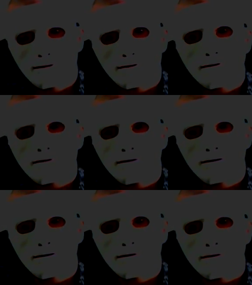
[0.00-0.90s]
оба мы
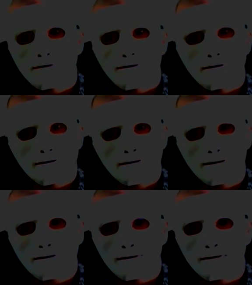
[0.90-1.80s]
поняли вдруг, что
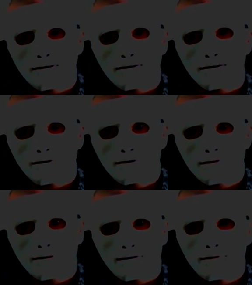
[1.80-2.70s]
счастье до
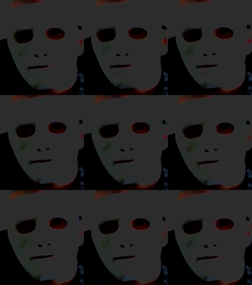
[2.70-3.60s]
гроба не
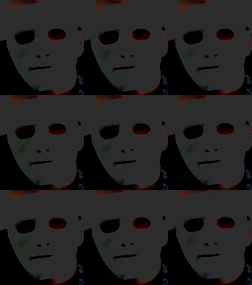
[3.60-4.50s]
будет, мой друг.
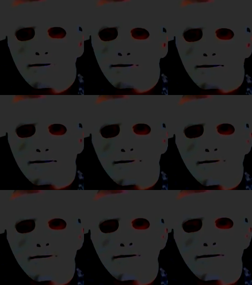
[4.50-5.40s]

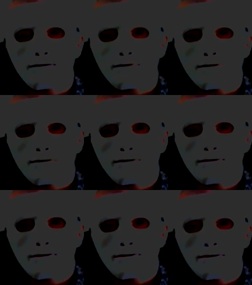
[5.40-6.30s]
Колеблется лебедь
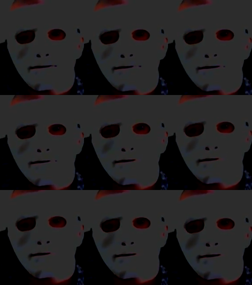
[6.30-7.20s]
на пламени
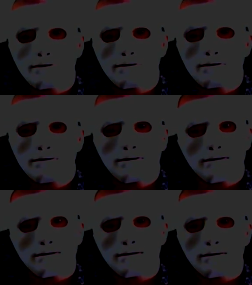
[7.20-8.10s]
вот,
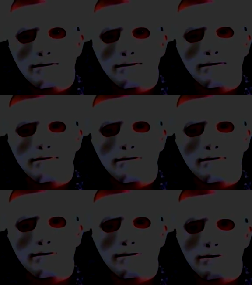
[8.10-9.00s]
однако к
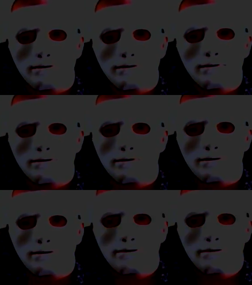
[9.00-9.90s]
земле ведь и он
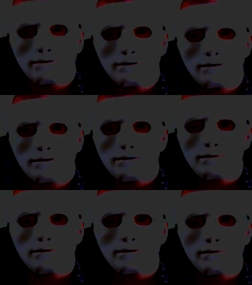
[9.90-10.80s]
уплывет. И
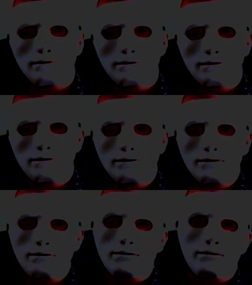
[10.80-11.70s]
вновь
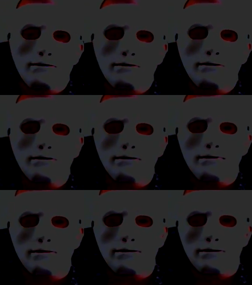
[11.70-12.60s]
Одиноко
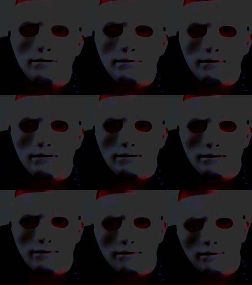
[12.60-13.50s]
заблещет
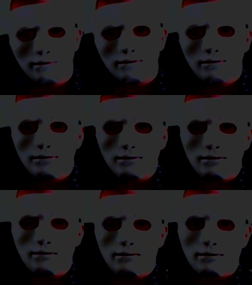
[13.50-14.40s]
вода, и
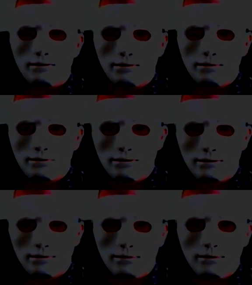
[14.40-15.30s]
глянет ей
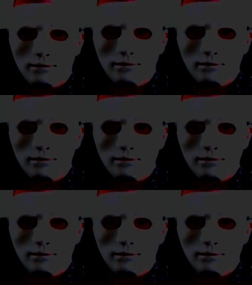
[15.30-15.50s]
лока